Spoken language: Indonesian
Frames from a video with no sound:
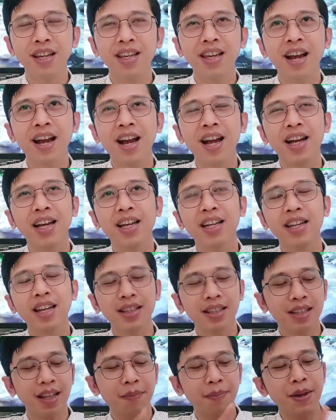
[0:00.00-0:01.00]
yang
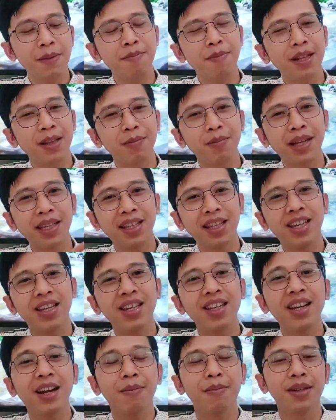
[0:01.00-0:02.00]
akhirnya tetapi empat empatnya
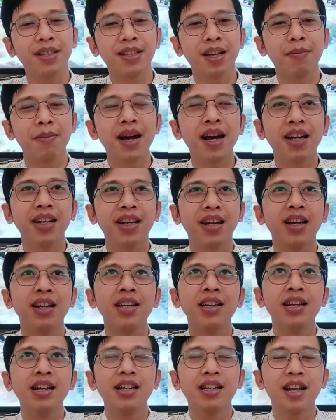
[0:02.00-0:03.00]
ini nggak bersamaan ya
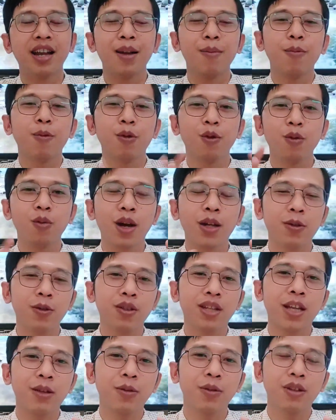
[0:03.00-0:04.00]
dalam kurun waktu
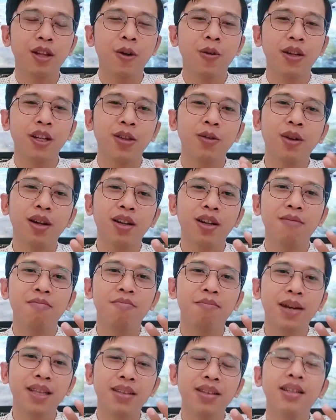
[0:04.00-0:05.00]
satu tahun itu ada
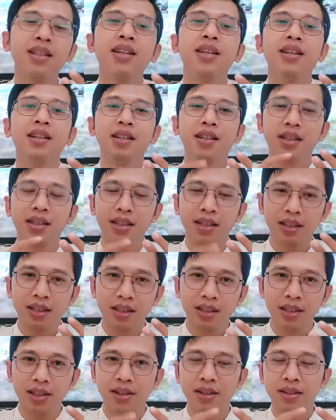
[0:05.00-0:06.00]
empat
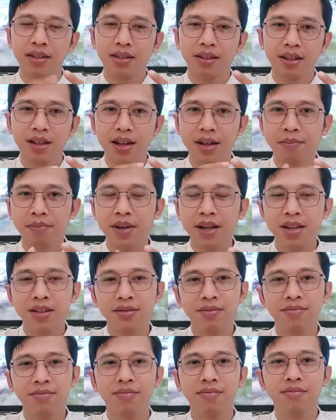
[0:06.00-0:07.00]
eh,
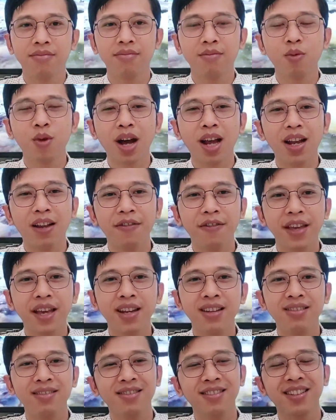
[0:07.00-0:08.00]
apa mualaf
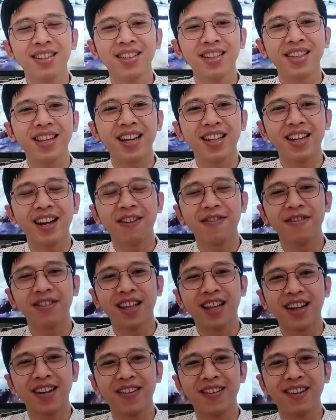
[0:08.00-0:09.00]
yang yang
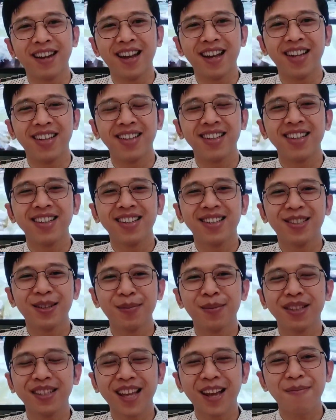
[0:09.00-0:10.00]
daftar. Nah
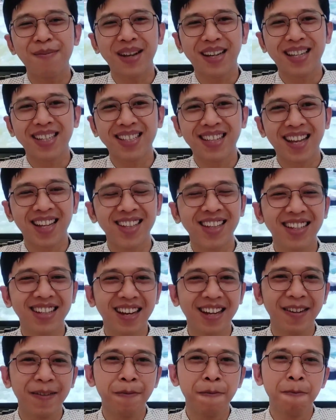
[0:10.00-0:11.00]
seperti apa kisahnya
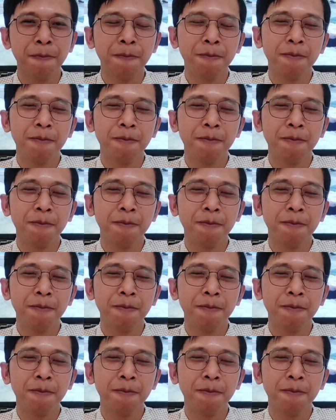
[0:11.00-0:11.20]
dan